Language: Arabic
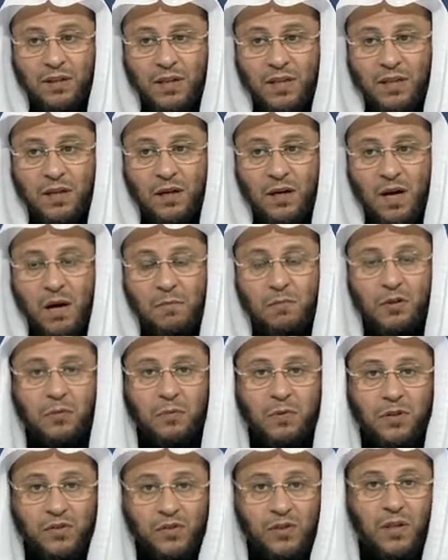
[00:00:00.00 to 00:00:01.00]
الذي
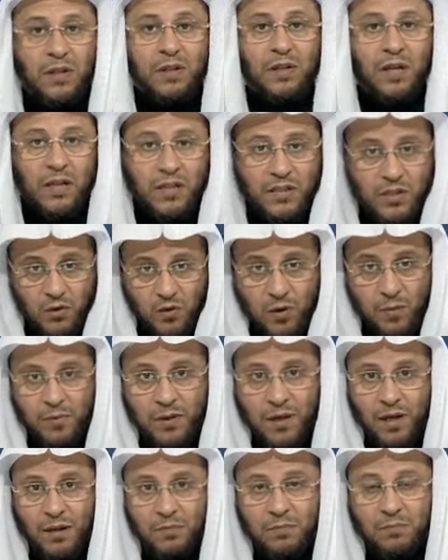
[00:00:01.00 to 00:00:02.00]
قامت به صحيح الجواب
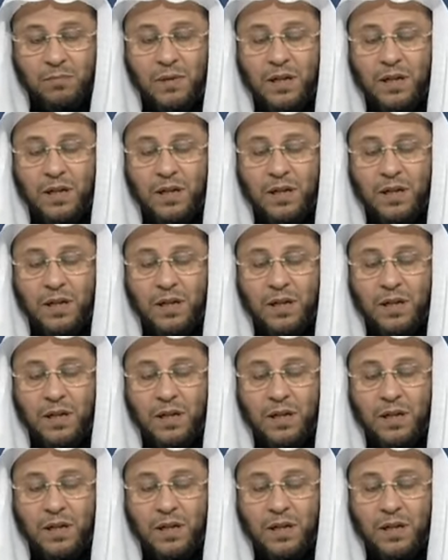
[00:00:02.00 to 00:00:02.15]
نعم